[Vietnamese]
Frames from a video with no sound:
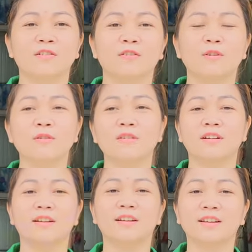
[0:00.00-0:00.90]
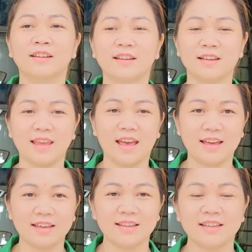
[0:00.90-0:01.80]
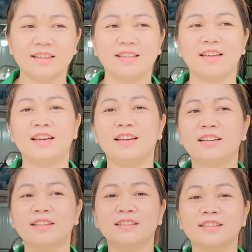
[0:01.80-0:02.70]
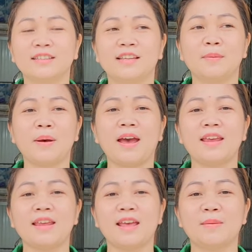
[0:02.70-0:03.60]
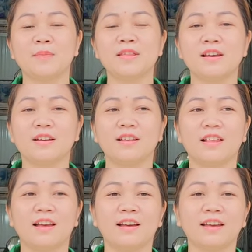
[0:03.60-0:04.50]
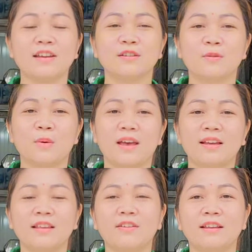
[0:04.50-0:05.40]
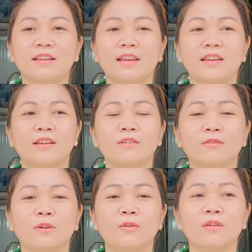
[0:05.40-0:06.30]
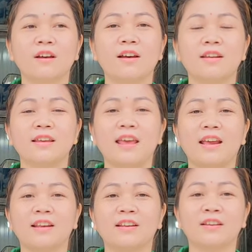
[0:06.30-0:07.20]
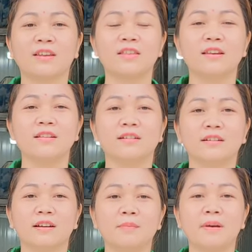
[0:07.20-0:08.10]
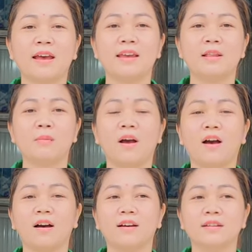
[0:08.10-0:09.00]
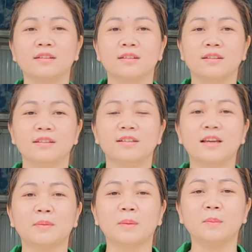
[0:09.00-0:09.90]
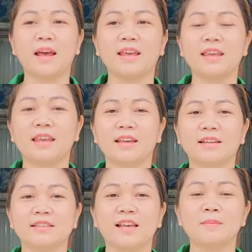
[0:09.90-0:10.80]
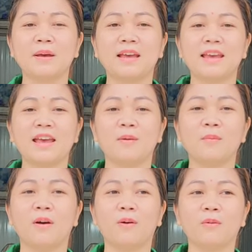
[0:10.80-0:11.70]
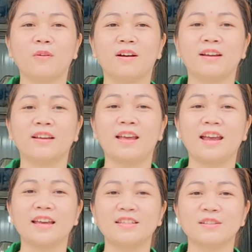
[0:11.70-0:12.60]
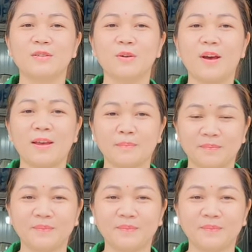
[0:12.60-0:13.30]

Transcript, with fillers: cô chú ờ, khán giả à, ngày mai em chính thức là khai trương quán nếu anh chị cô chú có đi ngang cái tuyến đường ấp 2 Long Thọ Nhân Trạch Đồng Nai thì sáng mai ghé ủng hộ ngày khai trương của em